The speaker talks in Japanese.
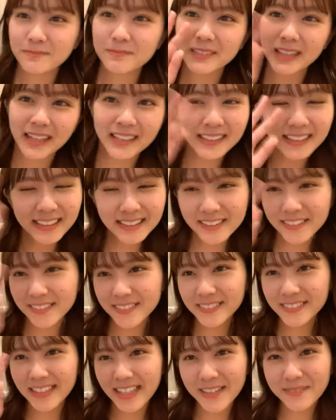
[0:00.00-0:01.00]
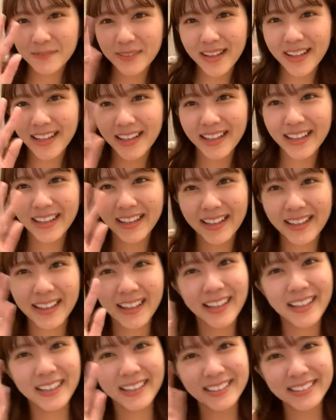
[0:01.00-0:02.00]
ありがとうござい
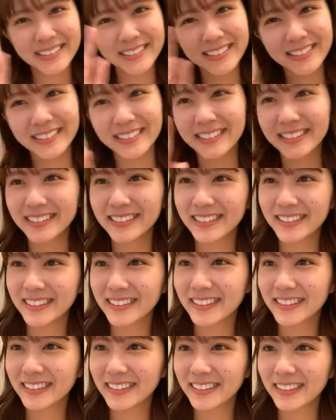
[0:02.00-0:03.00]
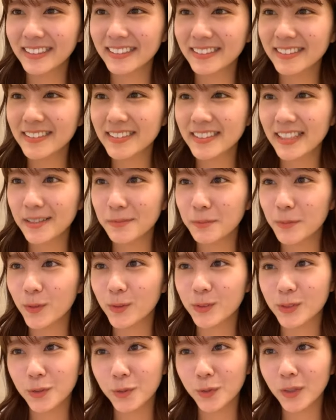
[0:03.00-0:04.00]
ます研究生もう
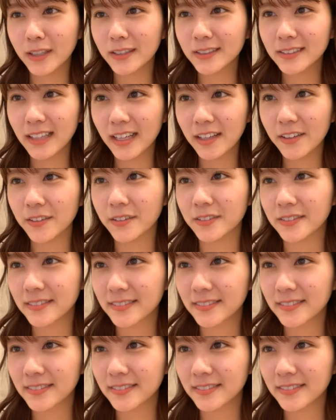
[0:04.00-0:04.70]
昇格だよあ